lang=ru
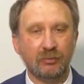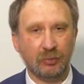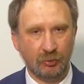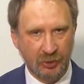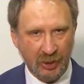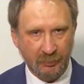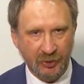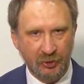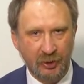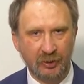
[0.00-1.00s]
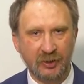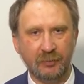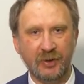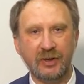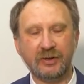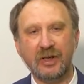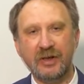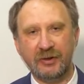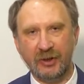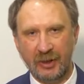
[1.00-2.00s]
получает поощрительный приз,
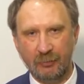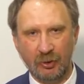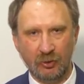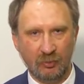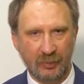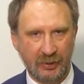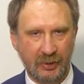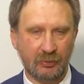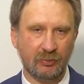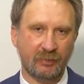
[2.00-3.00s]
серебряную монету